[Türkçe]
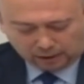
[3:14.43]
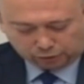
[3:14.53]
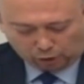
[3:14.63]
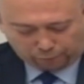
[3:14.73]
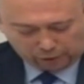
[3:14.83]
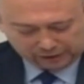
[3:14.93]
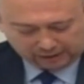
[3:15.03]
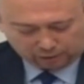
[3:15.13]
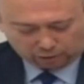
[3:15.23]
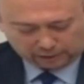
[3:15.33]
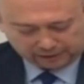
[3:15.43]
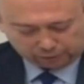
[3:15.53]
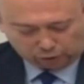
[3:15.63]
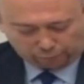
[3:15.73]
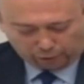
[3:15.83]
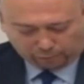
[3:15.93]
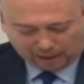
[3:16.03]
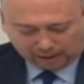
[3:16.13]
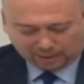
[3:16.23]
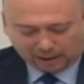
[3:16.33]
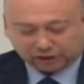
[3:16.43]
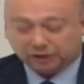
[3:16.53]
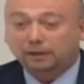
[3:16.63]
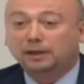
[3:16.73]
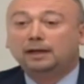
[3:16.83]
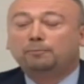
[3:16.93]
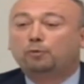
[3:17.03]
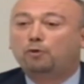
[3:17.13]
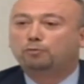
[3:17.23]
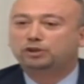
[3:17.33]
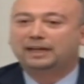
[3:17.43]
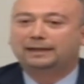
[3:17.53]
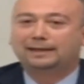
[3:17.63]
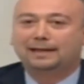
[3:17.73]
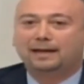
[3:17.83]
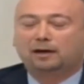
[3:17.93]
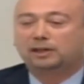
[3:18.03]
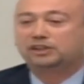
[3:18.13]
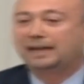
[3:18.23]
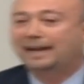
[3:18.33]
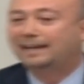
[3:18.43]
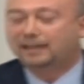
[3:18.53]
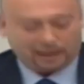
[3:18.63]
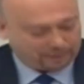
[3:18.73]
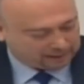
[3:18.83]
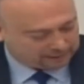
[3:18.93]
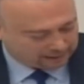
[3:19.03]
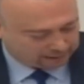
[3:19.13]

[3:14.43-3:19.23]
şoför sigortası, şoför ma maaşı bu, bu, şekilde yaklaşık 50 kaleme kadar